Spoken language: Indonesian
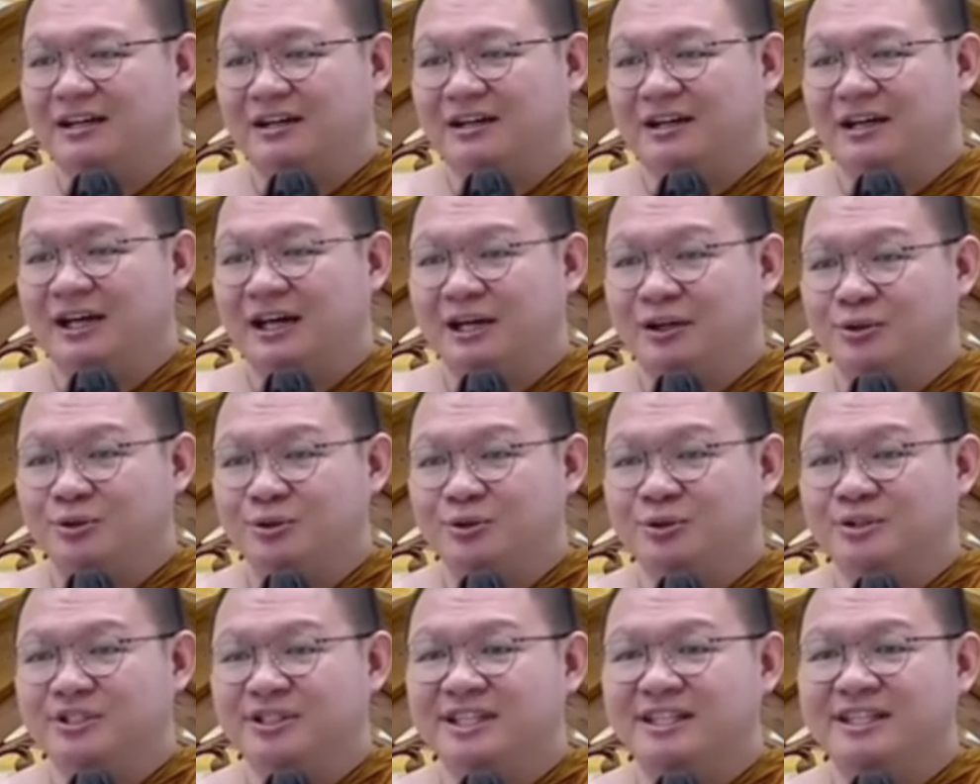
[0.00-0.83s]

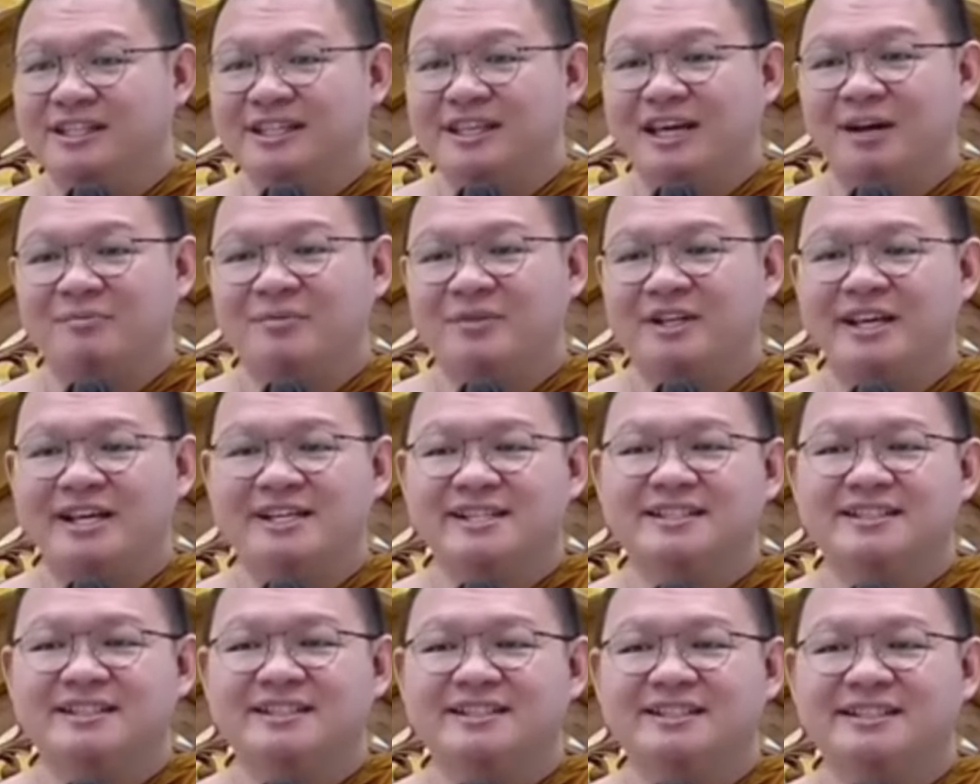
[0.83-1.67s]
Lalu setiap dia
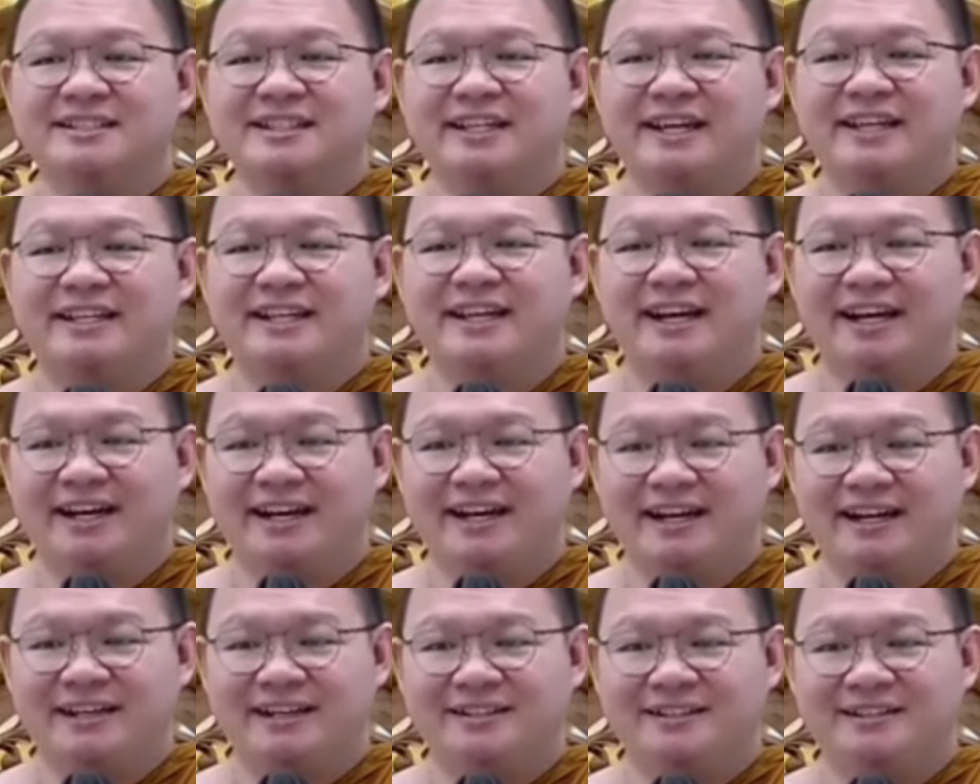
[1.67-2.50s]
selesai
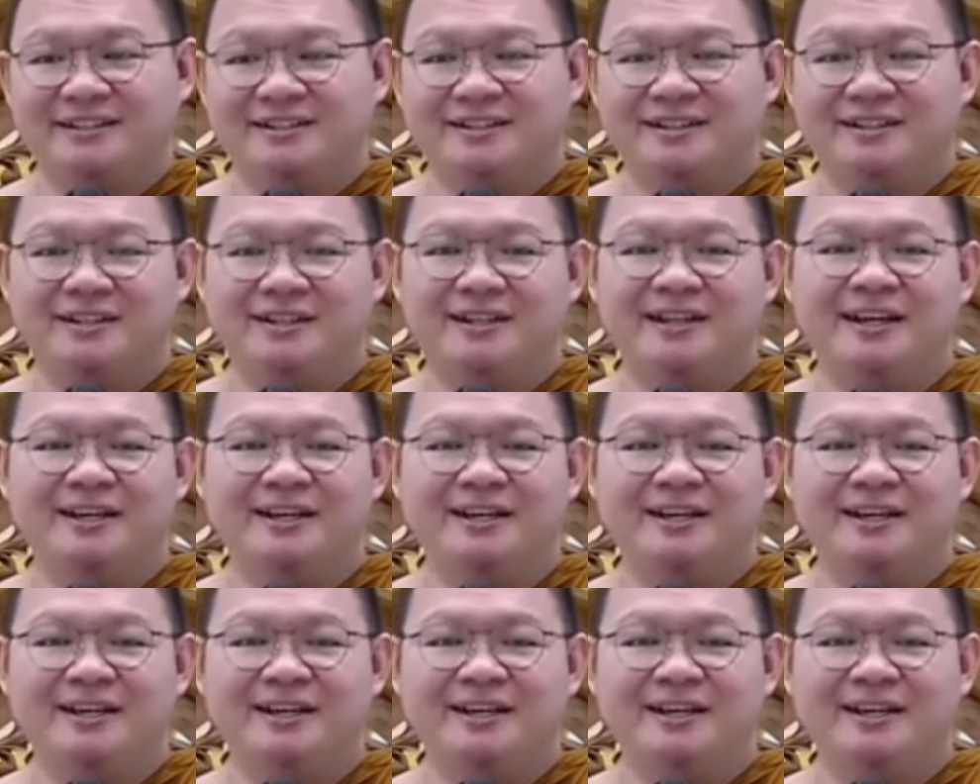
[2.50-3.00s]
dagang, dia